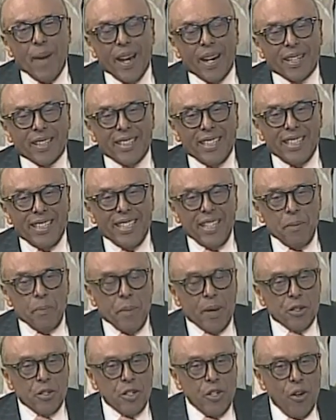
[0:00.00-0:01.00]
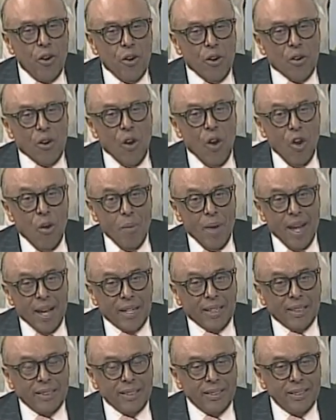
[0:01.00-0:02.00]
participación, coma
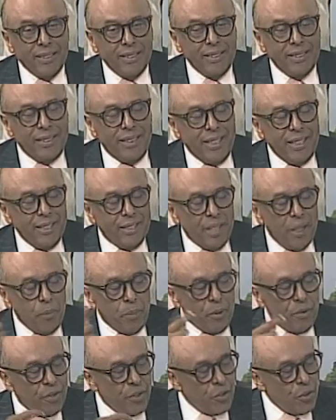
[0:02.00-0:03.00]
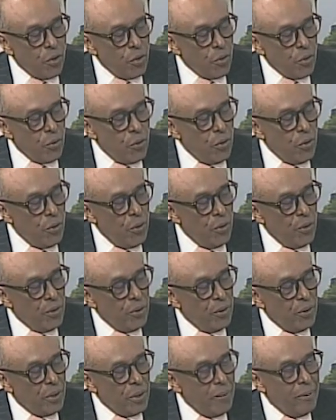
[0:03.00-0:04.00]
dice el profesor eh, Julio.
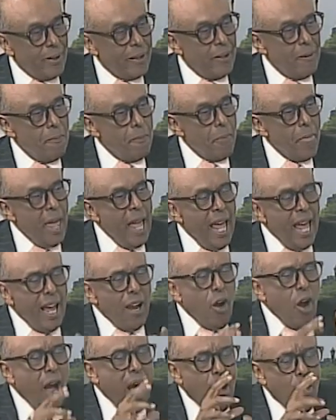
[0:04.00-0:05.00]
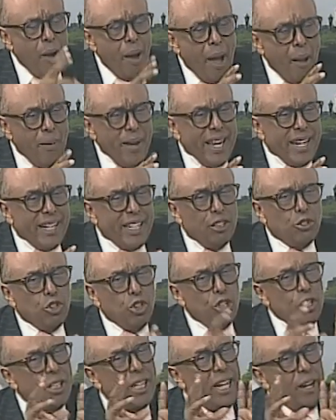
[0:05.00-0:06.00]
Exactamente. Entonces, ah, a, ver,
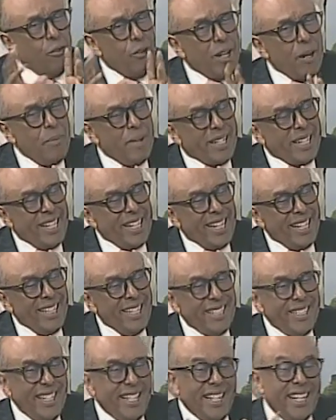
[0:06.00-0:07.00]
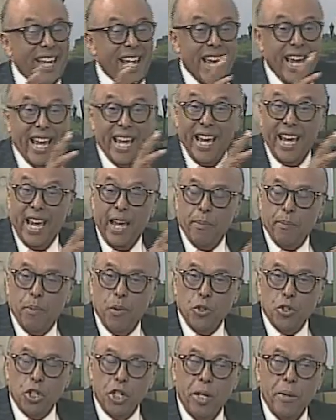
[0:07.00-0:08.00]
entonces creo que me quieres decir que es
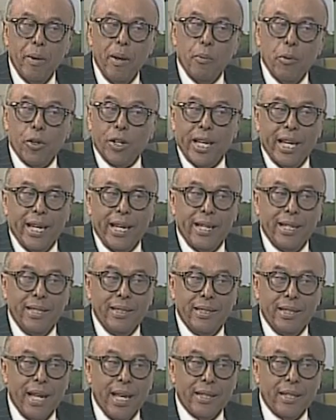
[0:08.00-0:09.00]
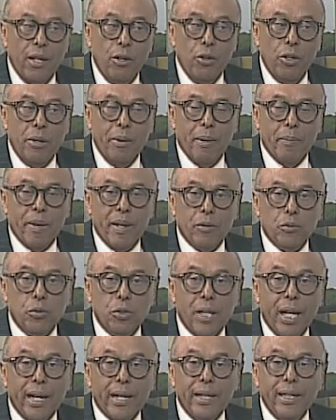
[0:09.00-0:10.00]
posible, porque ya te lo iba a
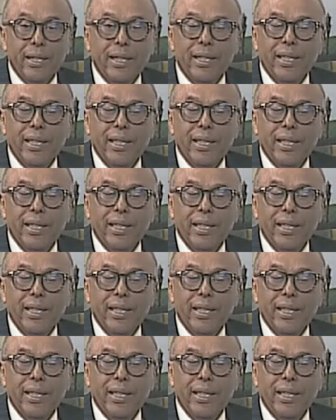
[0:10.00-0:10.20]
preguntar.